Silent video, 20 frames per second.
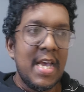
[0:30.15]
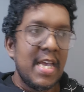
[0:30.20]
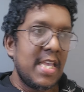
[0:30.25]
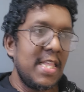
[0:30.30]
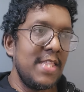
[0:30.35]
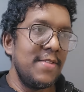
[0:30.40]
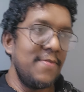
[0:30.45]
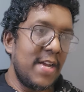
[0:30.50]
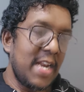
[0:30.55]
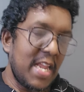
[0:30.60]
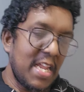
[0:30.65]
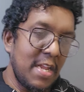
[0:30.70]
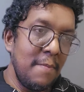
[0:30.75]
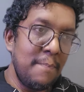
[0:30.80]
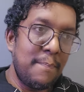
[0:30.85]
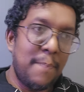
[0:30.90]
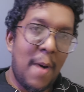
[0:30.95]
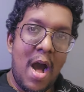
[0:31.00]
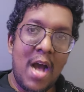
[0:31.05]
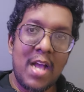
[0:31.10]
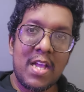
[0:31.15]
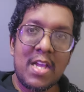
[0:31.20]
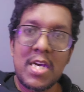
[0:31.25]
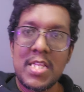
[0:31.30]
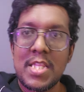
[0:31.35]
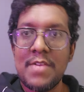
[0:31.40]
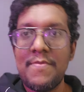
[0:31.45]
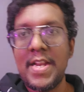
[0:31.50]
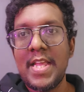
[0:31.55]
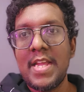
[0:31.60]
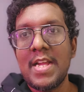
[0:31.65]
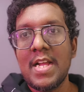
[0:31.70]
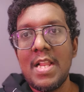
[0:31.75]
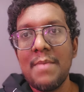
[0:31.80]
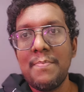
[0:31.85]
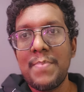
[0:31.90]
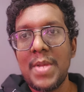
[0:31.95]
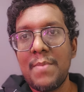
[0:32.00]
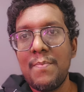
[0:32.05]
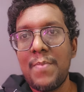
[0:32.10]
இது வரைக்கும் பார்க்காத விடயங்களை
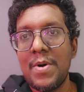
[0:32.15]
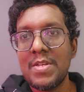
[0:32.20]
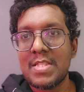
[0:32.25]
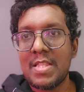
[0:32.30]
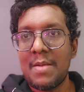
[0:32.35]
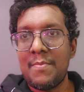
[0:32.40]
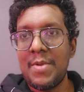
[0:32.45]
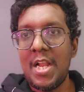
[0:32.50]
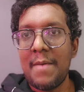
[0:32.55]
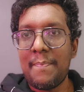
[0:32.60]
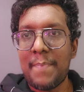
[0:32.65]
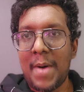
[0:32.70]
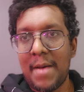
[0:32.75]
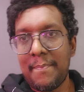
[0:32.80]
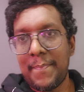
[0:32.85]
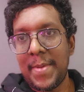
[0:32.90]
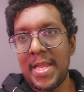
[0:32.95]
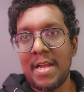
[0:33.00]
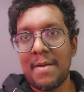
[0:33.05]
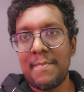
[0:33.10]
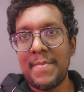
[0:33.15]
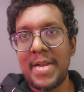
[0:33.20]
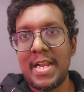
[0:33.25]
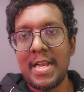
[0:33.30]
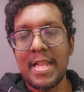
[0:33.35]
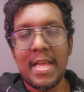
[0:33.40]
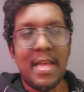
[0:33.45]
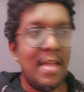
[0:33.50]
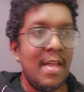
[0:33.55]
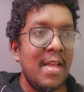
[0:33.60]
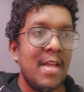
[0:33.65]
பிக் பாஸ் தமிழ்ல பாப்பீங்க அப்படின்னு